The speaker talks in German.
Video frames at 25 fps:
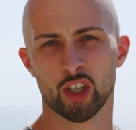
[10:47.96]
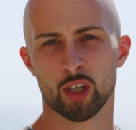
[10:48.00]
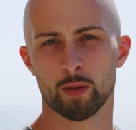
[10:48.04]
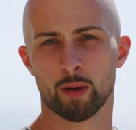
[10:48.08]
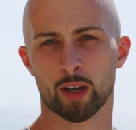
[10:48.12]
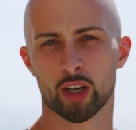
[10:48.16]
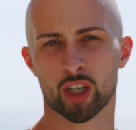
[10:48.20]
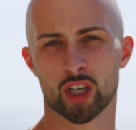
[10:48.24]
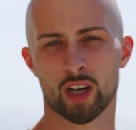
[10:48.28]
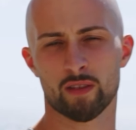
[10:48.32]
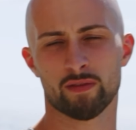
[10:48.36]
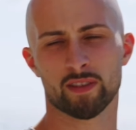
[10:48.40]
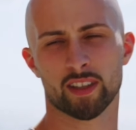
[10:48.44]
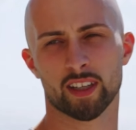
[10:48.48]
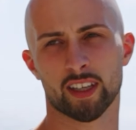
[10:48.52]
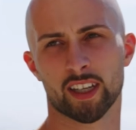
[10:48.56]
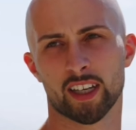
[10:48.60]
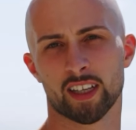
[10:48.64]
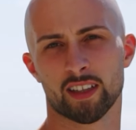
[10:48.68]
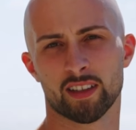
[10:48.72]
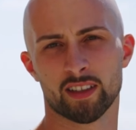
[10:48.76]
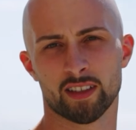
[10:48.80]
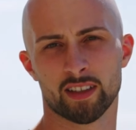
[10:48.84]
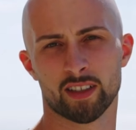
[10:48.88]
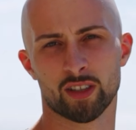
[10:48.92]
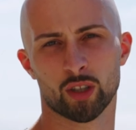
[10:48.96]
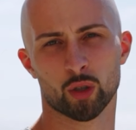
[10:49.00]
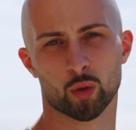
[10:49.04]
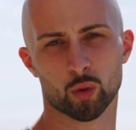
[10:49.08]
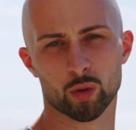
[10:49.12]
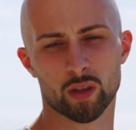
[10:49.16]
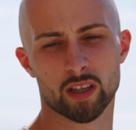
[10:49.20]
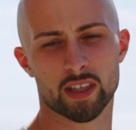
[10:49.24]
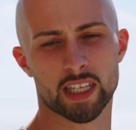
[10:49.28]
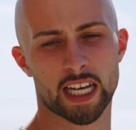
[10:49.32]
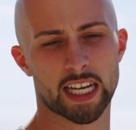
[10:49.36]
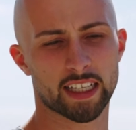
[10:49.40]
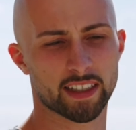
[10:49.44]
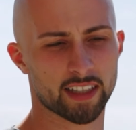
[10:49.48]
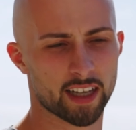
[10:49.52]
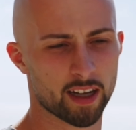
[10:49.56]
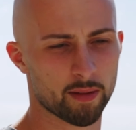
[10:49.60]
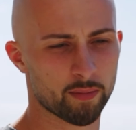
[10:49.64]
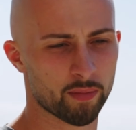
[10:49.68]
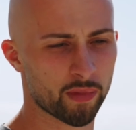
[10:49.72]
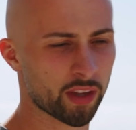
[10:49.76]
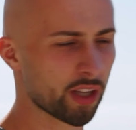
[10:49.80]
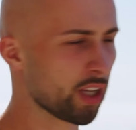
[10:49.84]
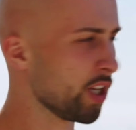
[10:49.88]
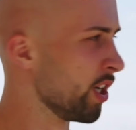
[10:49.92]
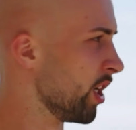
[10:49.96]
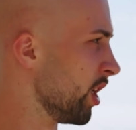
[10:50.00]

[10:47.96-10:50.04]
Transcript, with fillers: über Geschäfte reden, eine gute Zeit haben.